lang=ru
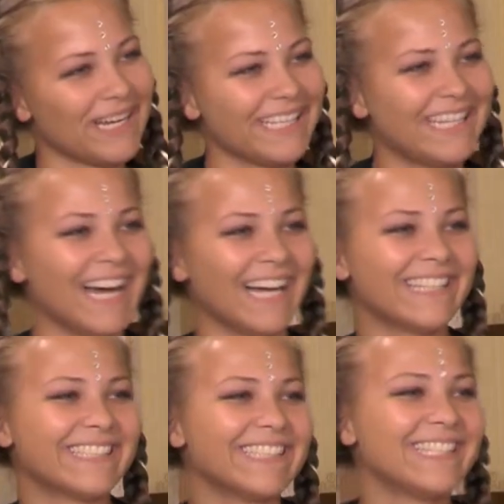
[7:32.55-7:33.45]
От этого, да.
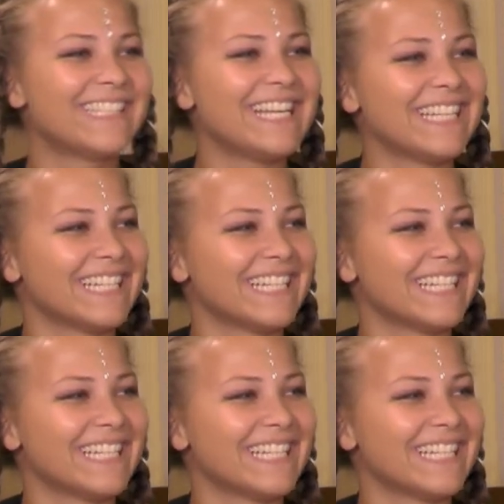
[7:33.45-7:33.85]
Твоя аудитория, Зритель.